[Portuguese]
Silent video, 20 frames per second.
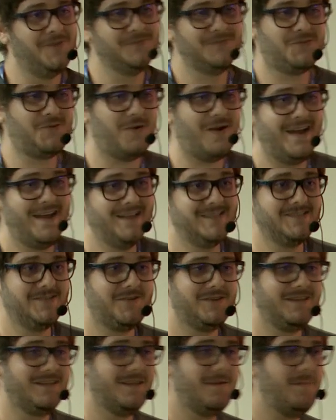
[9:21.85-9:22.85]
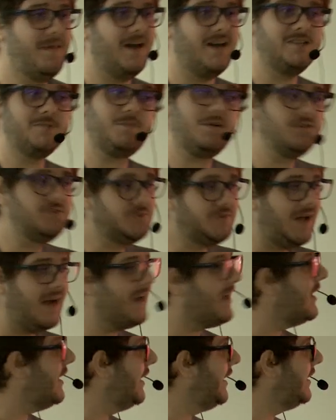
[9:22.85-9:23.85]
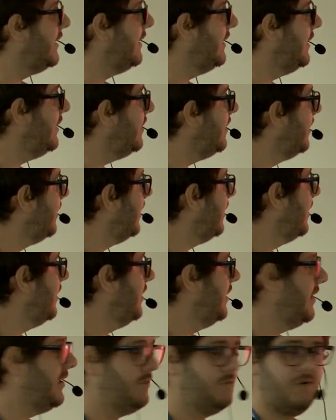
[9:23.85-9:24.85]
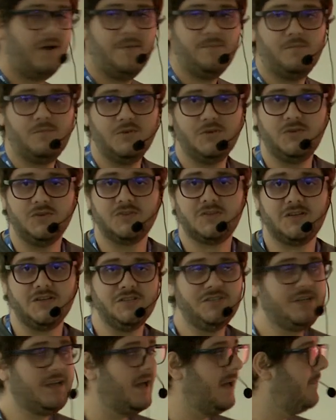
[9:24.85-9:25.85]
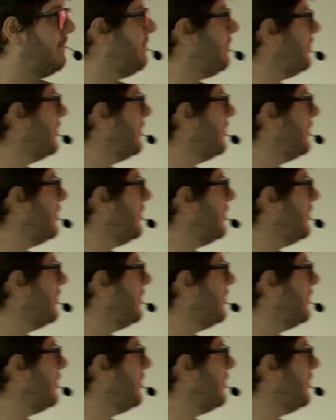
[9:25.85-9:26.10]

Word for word: uns 40, 50 DBAs para ajudar a galera ali e não é muito isso que a gente quer.